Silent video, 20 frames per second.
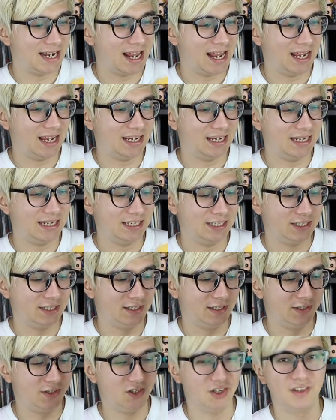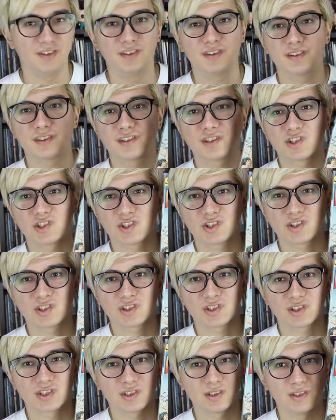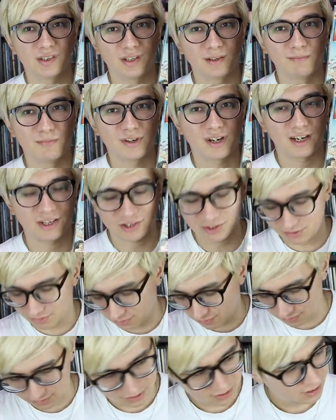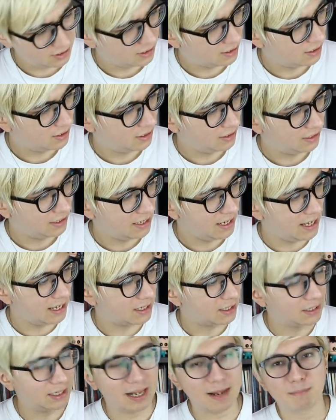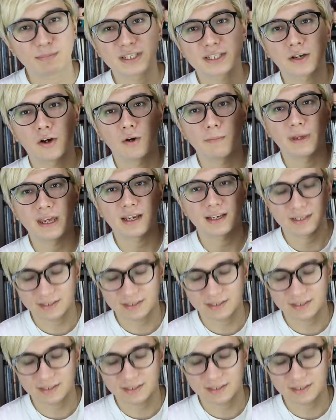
エヌエー Agents 昔の Eclipse Comics、